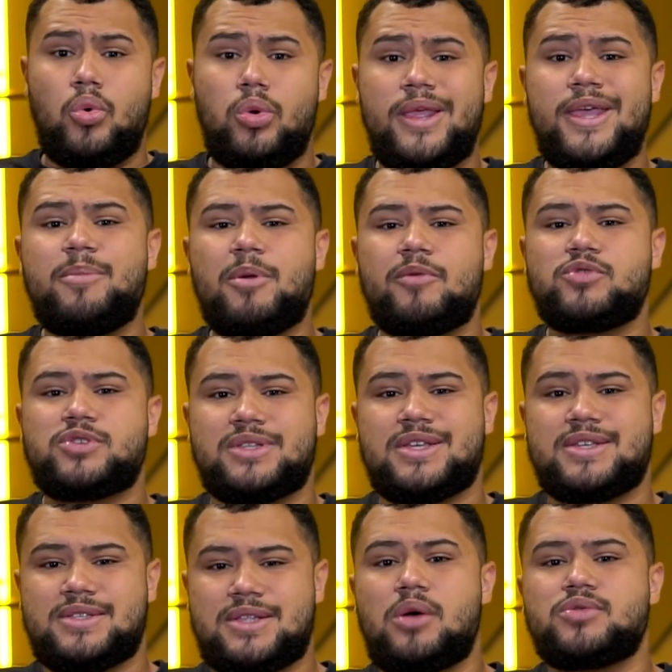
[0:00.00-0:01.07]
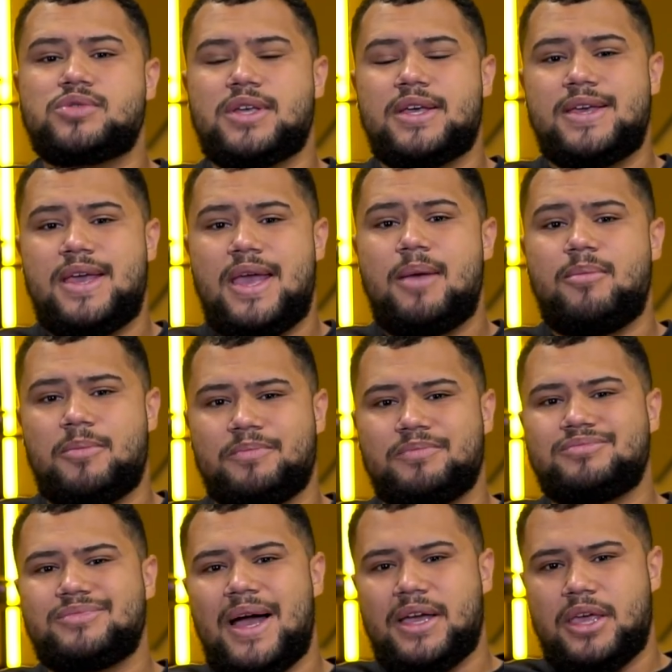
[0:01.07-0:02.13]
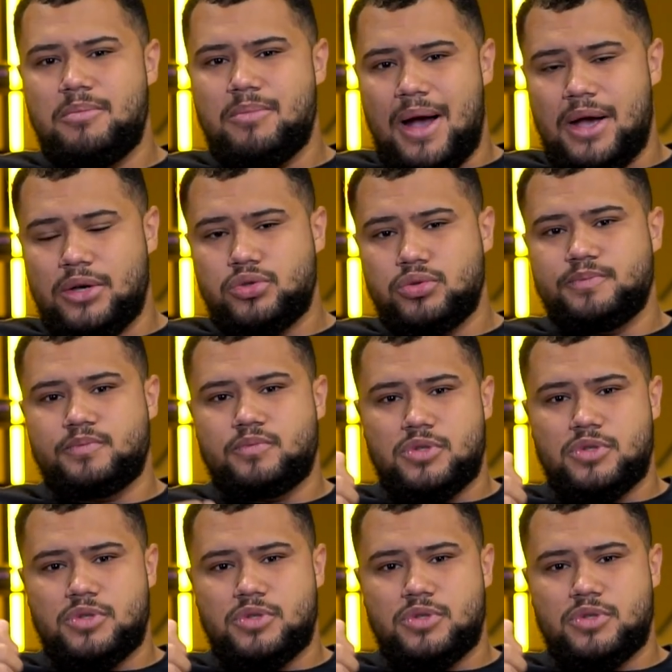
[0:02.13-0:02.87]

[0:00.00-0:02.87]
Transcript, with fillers: O link para você testar o CRM está aqui embaixo.